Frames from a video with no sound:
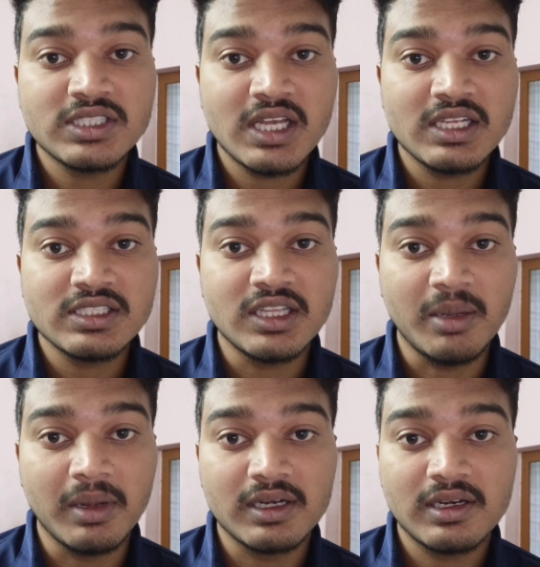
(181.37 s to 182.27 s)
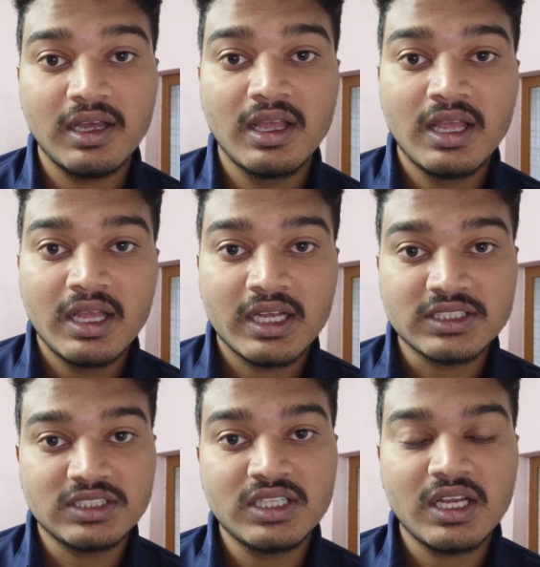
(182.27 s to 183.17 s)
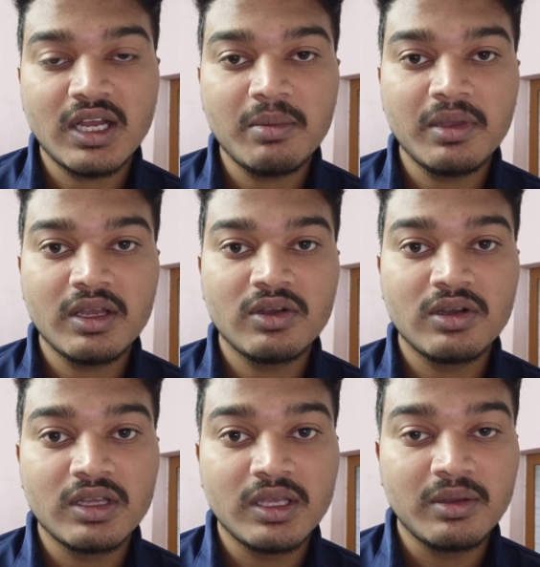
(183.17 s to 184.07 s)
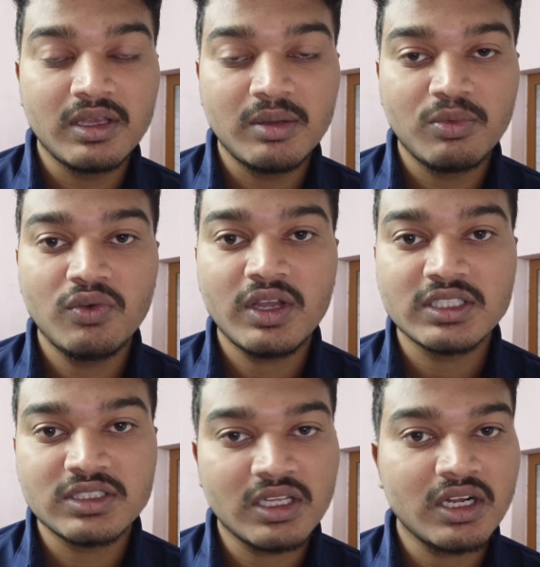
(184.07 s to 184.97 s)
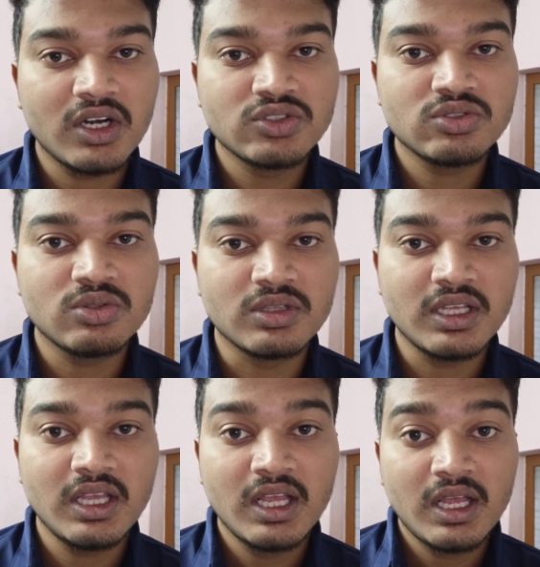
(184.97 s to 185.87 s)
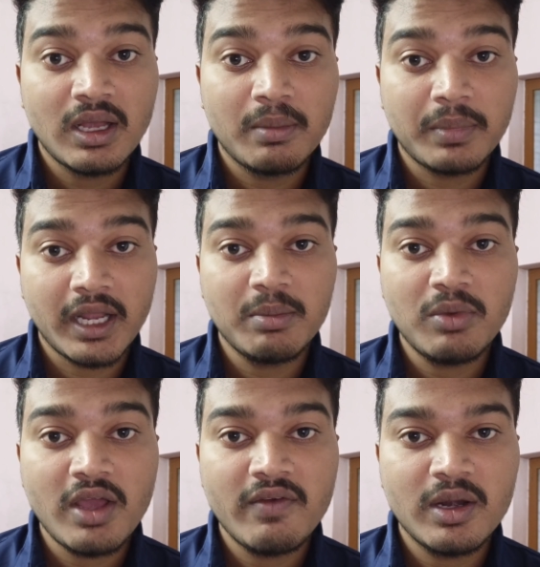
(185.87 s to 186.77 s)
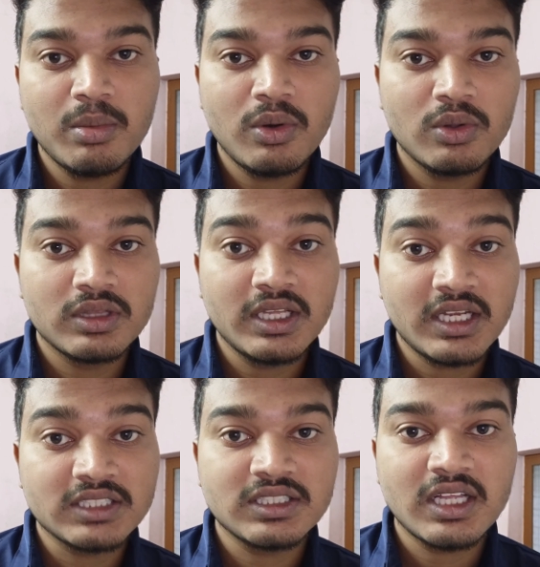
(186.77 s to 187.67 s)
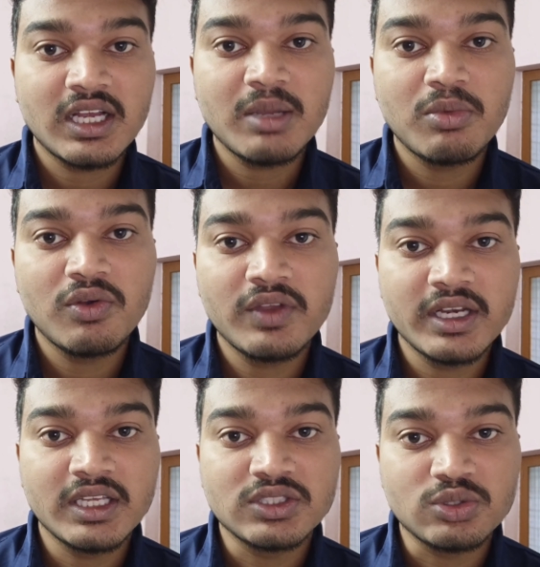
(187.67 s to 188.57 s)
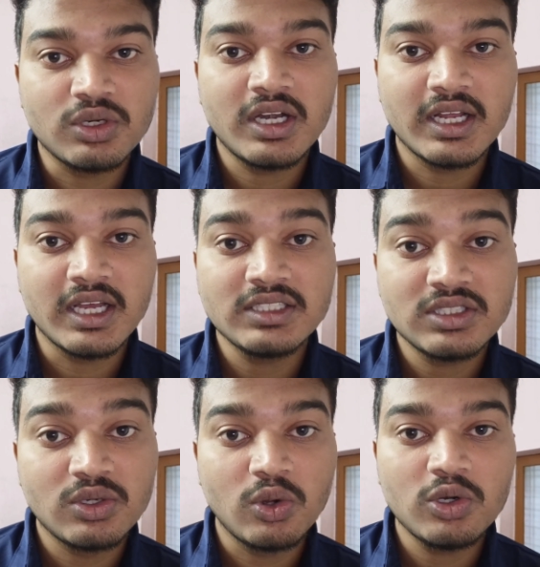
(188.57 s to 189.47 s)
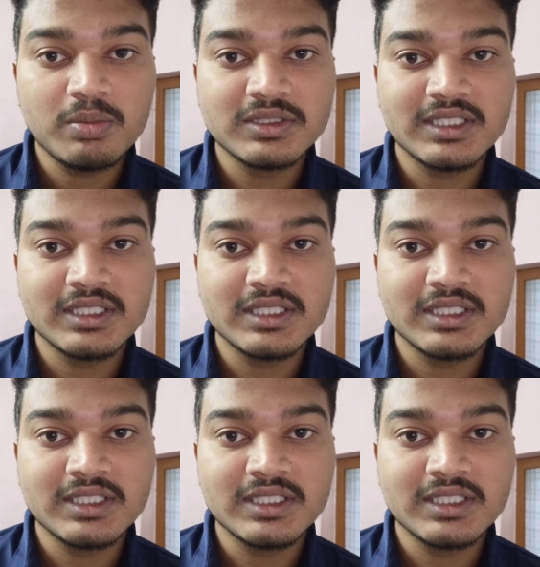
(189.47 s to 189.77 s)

వాచ్ చేయాల్సిందే మాట ఖచ్చితంగా మీకు ఈ ఈ మూవీ ఖచ్చితంగా నచ్చుతుంది ప్రైమ్లో అవైలబుల్ ఉంది ఖచ్చితంగా ఈ మూవీని చూడండి గాయస్ డోంట్